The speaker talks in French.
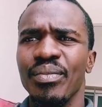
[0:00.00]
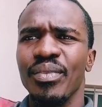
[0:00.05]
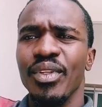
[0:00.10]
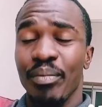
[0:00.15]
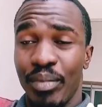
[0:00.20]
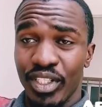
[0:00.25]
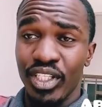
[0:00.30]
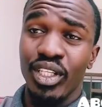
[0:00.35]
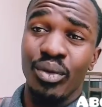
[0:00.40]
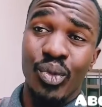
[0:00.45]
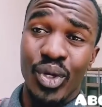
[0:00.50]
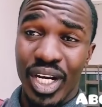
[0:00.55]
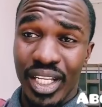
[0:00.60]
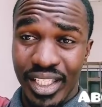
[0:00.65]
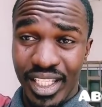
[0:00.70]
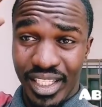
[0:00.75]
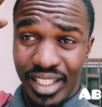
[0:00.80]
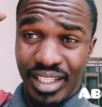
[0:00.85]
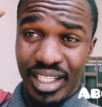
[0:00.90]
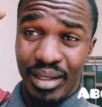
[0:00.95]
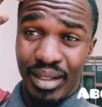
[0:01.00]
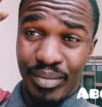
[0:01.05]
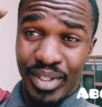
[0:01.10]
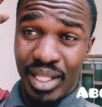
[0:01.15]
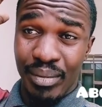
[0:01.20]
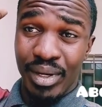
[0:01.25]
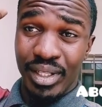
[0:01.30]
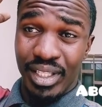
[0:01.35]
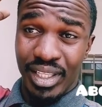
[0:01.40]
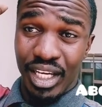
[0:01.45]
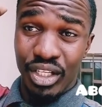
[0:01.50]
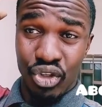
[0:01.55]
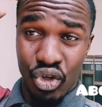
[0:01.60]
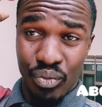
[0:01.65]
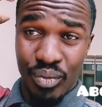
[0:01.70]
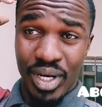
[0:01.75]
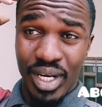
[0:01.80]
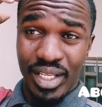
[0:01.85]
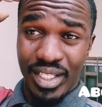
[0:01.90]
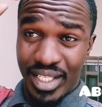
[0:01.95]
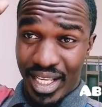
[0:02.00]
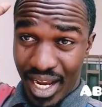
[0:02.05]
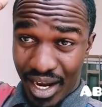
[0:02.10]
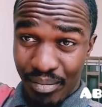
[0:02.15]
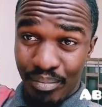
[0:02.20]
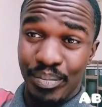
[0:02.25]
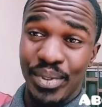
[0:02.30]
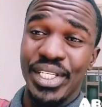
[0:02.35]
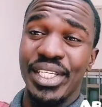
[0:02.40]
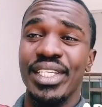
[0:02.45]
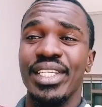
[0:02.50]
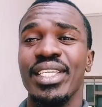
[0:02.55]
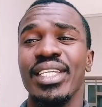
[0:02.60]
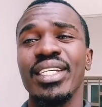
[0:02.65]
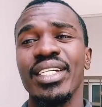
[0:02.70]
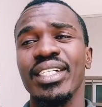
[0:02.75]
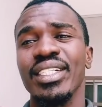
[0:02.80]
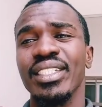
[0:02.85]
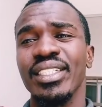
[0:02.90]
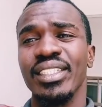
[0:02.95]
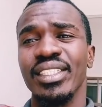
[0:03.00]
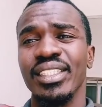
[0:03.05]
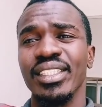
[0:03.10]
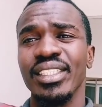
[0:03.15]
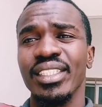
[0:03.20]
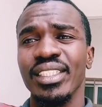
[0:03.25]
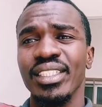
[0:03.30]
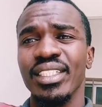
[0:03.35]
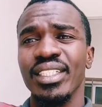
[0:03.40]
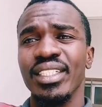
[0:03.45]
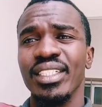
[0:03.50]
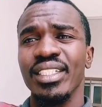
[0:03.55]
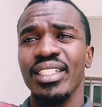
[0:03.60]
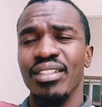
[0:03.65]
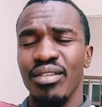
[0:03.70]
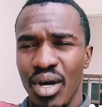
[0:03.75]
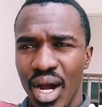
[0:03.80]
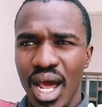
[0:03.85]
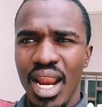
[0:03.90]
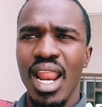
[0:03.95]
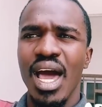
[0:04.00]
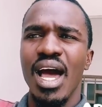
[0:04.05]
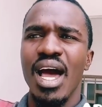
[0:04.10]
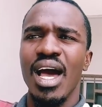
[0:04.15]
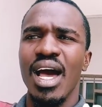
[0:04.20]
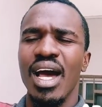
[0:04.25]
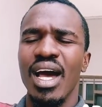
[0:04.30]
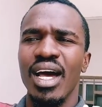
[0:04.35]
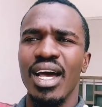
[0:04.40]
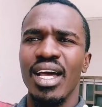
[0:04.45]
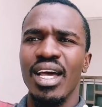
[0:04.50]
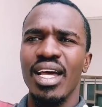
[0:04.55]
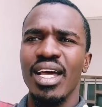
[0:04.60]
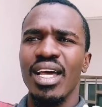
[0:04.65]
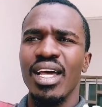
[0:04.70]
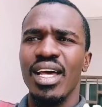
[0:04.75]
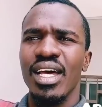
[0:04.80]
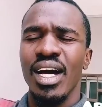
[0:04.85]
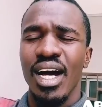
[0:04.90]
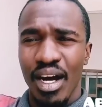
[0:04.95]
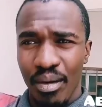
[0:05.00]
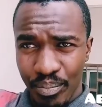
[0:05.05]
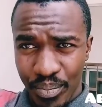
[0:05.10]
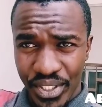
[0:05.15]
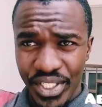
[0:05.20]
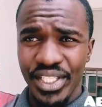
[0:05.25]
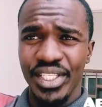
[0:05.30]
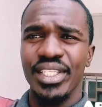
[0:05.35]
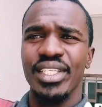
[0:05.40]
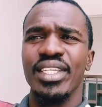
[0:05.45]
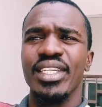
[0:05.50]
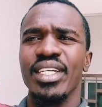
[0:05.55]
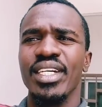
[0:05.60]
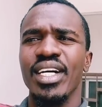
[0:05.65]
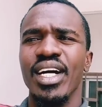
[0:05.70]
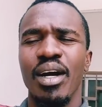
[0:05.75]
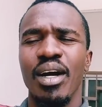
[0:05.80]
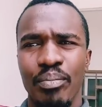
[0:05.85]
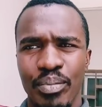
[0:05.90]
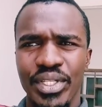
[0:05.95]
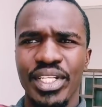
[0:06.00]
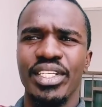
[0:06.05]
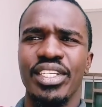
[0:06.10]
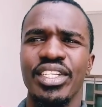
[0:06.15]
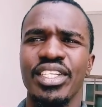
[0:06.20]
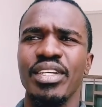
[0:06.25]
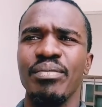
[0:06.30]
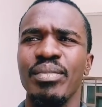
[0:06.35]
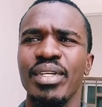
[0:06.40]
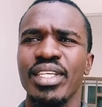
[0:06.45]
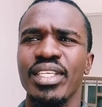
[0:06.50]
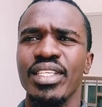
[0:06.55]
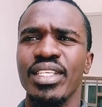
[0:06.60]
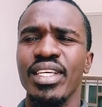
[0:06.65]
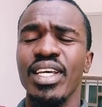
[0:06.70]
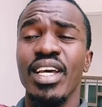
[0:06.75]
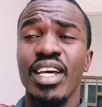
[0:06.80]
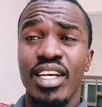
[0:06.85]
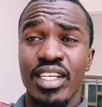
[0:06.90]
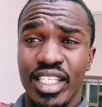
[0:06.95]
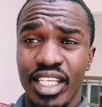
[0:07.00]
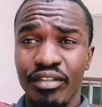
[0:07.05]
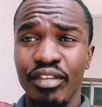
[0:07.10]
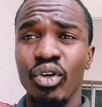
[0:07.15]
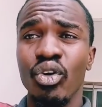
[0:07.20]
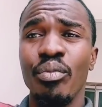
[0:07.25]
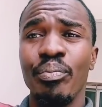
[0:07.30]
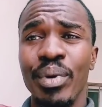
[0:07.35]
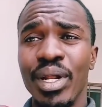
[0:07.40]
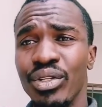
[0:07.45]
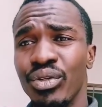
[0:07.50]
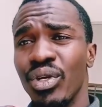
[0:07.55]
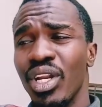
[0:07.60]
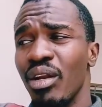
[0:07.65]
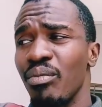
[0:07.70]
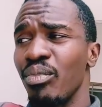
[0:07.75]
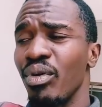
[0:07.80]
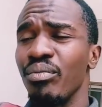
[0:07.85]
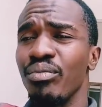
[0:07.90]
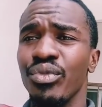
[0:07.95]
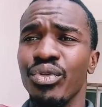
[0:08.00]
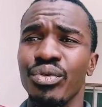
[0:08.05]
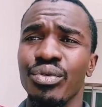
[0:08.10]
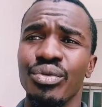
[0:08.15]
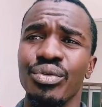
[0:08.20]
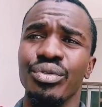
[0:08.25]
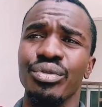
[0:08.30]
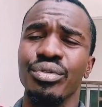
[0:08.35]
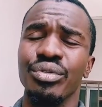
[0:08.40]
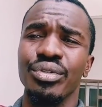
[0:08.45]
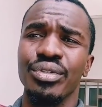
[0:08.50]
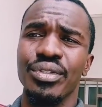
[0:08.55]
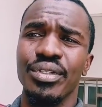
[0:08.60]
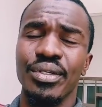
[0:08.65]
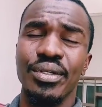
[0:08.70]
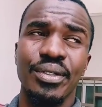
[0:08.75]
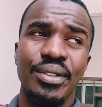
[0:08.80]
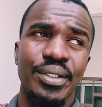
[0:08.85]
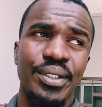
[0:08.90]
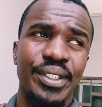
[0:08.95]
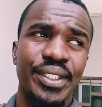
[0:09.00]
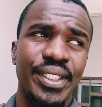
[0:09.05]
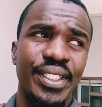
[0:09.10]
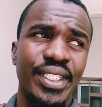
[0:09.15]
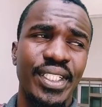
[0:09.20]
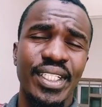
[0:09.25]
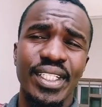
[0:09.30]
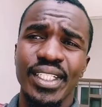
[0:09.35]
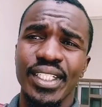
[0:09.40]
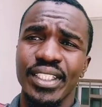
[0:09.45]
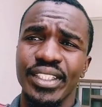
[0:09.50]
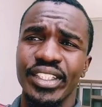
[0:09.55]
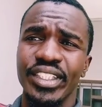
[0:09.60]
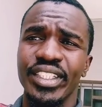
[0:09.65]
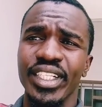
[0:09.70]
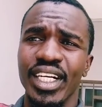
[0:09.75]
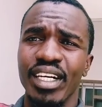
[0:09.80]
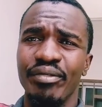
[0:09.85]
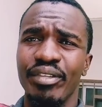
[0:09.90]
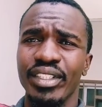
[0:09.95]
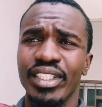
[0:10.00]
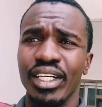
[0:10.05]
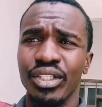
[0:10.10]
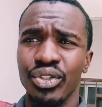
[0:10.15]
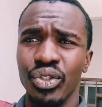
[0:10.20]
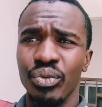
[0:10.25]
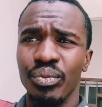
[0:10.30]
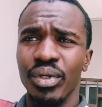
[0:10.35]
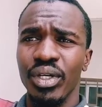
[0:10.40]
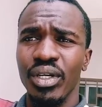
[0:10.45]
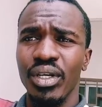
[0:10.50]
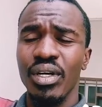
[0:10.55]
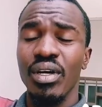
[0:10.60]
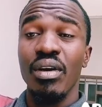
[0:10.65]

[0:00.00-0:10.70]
Parce que dans, ma tête actuellement, là, c'est Ampi. Voilà. Ampi. Ampi de DJ Mix. C'est vrai qu'on parle de l'album de truc euh, DJ Arafat actuellement.